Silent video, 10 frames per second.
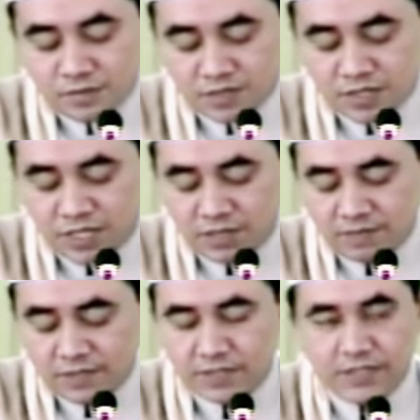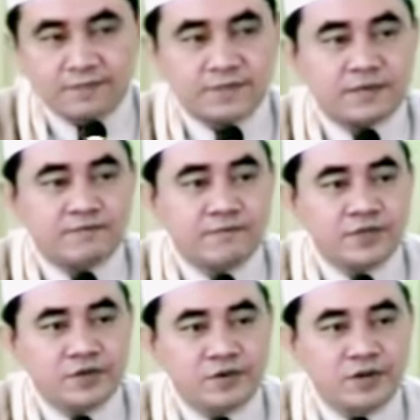Di dalam kitab
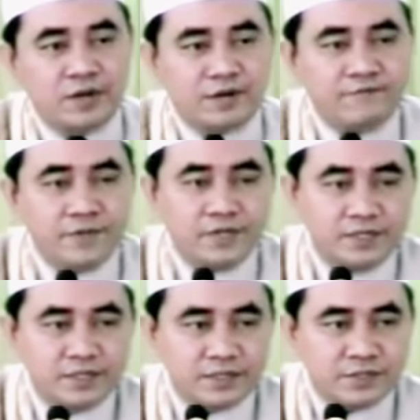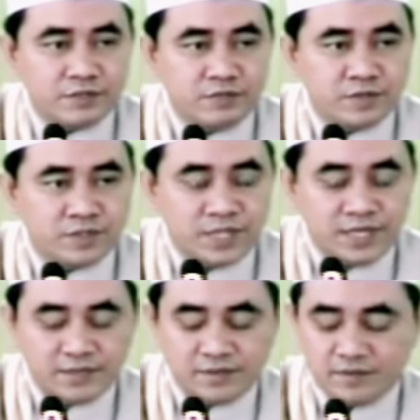Tambihul Ghafilin
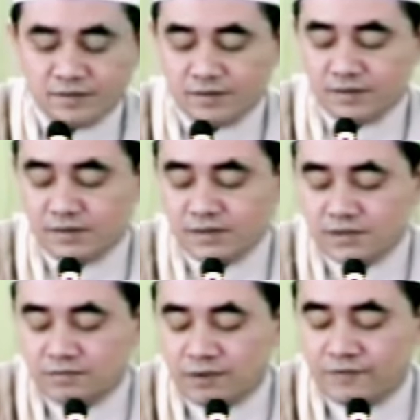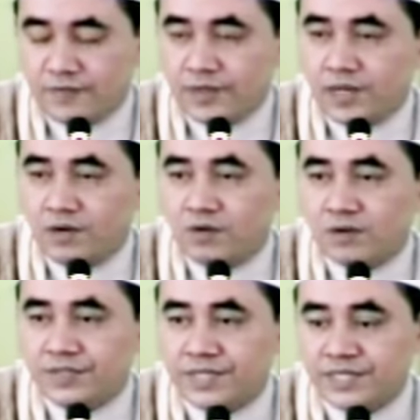disebutkan
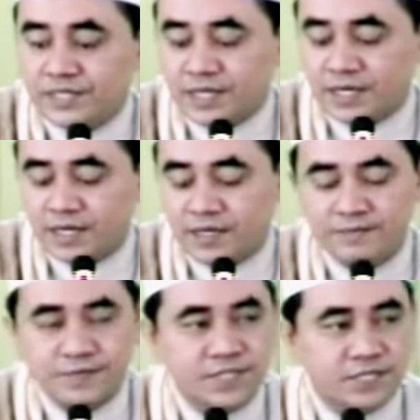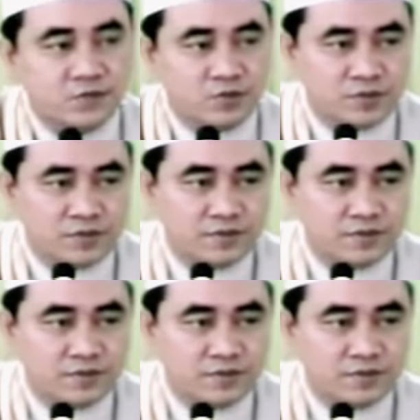Miftahul Jannah Khamsatun